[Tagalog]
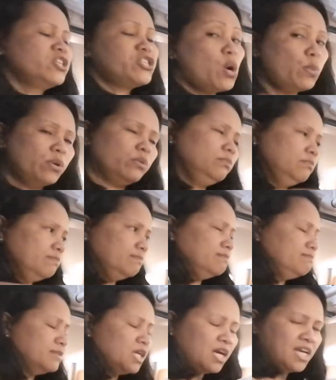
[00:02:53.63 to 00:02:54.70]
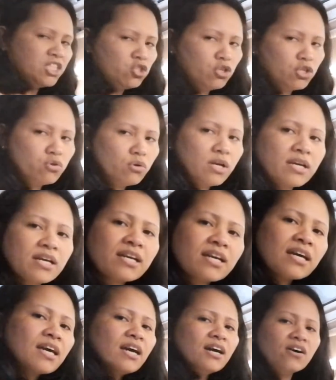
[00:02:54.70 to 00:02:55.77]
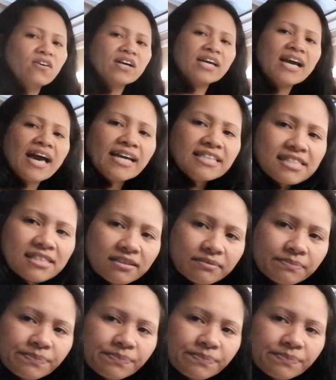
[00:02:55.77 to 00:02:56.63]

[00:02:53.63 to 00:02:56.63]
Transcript: shower room. Ay, intrigo. Okay guys,